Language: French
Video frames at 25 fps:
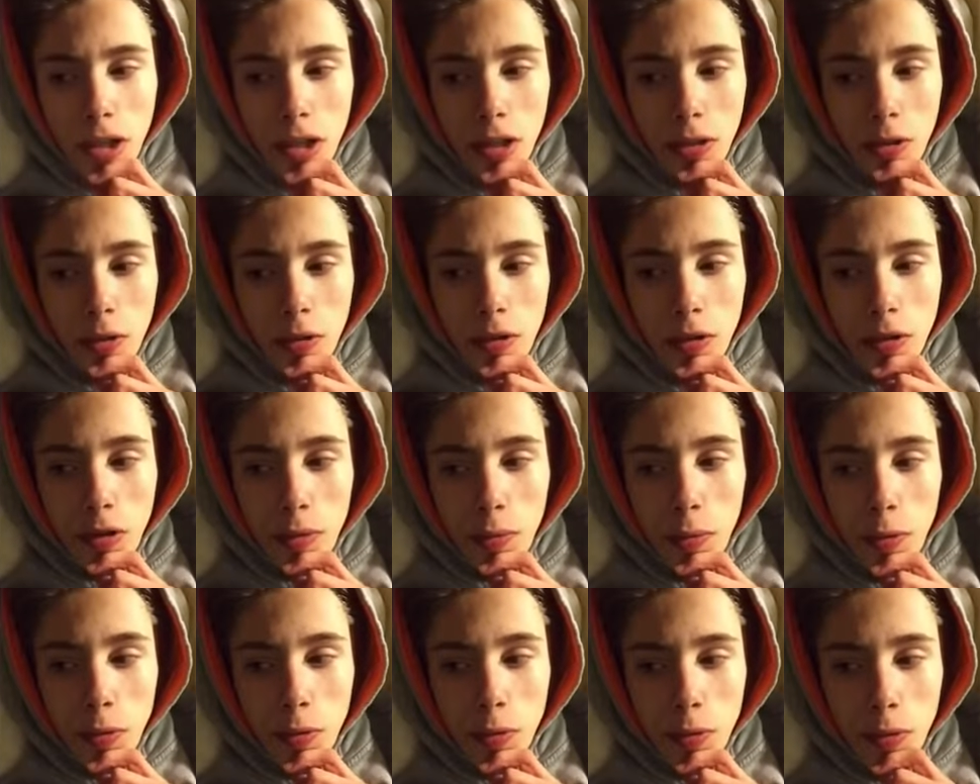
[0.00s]
Et
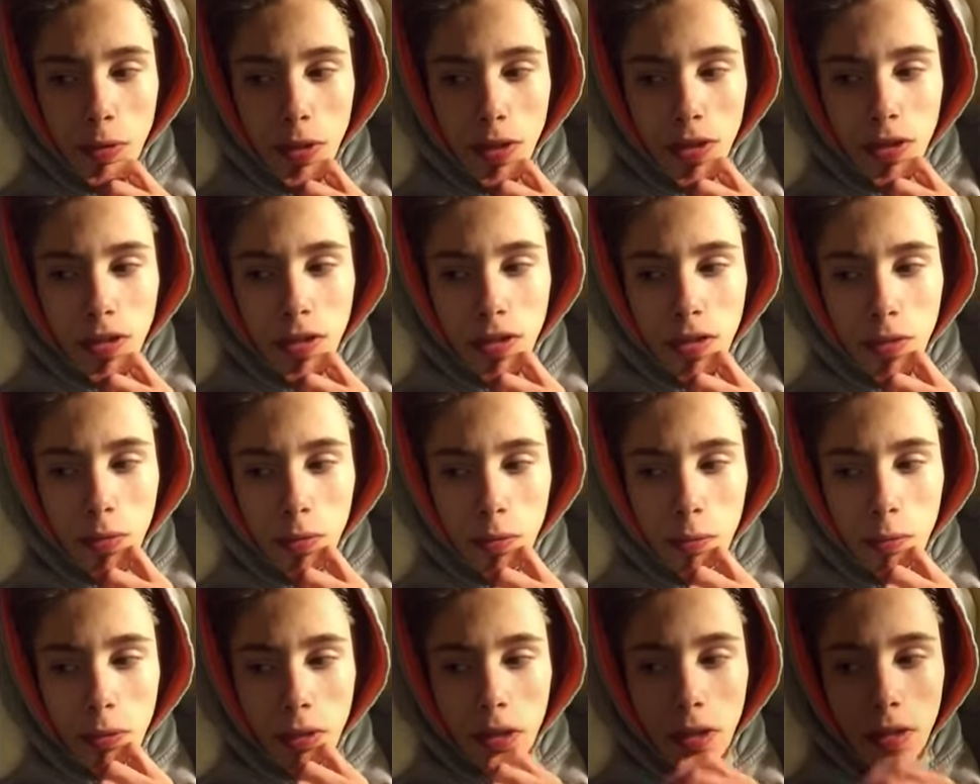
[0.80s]
justement,
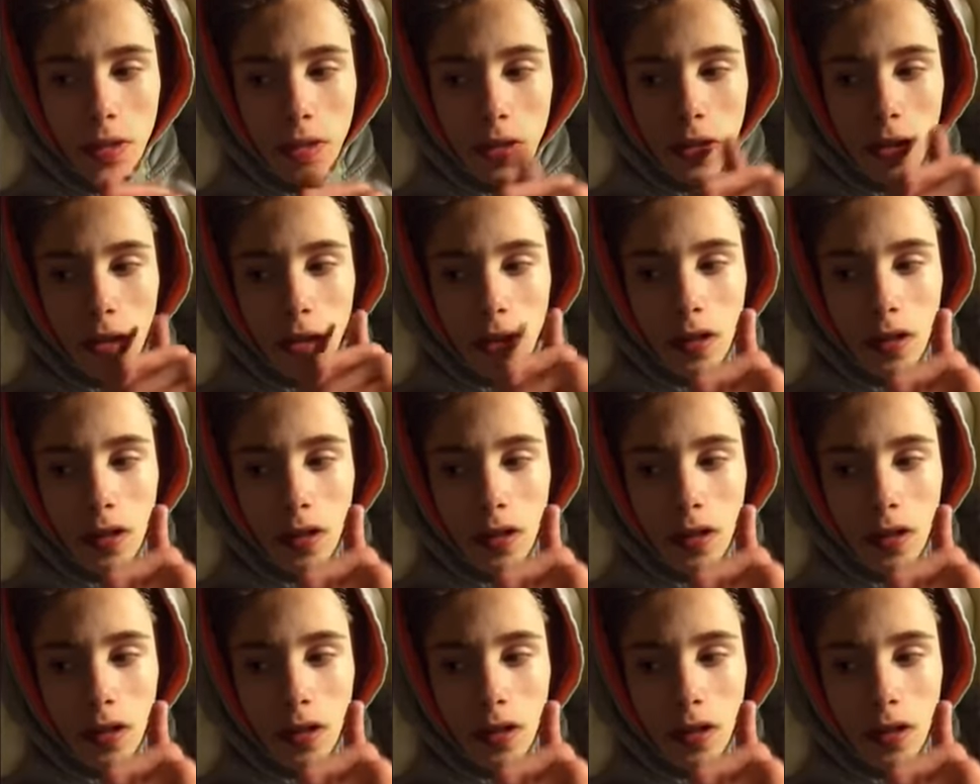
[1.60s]
ils ont pris